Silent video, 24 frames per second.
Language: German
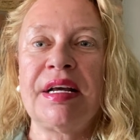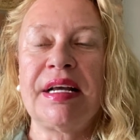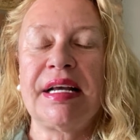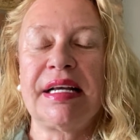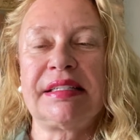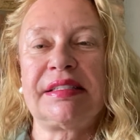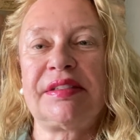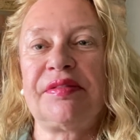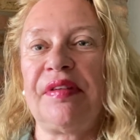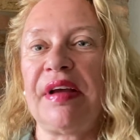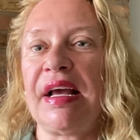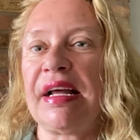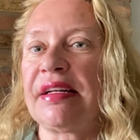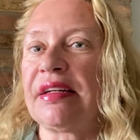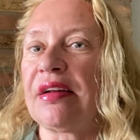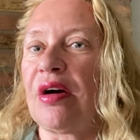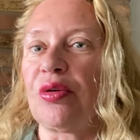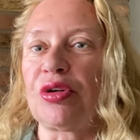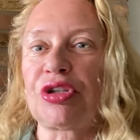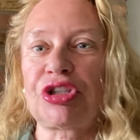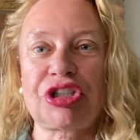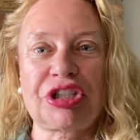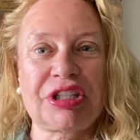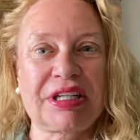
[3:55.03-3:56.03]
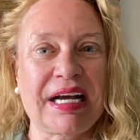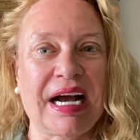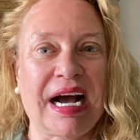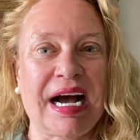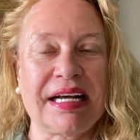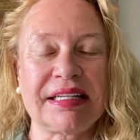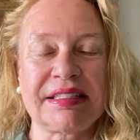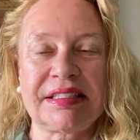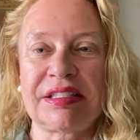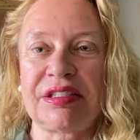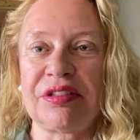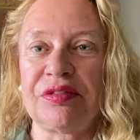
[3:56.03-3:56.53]
es werden auch
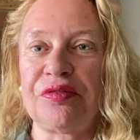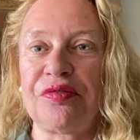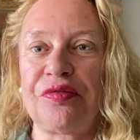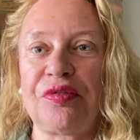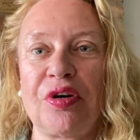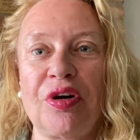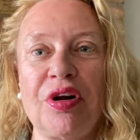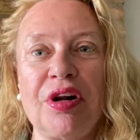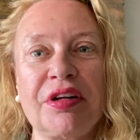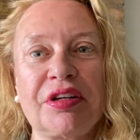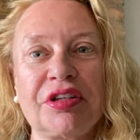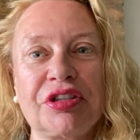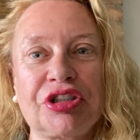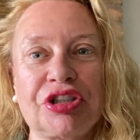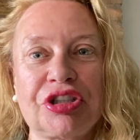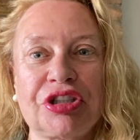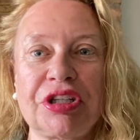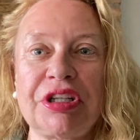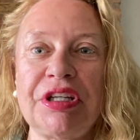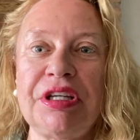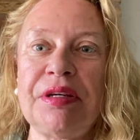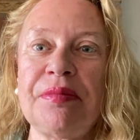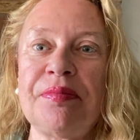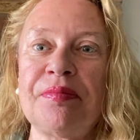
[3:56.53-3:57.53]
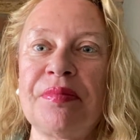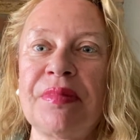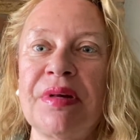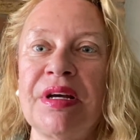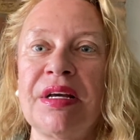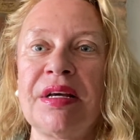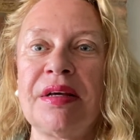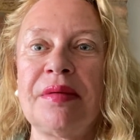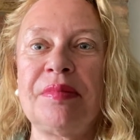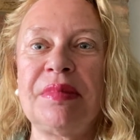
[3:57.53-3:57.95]
Straßen vollgeschrieben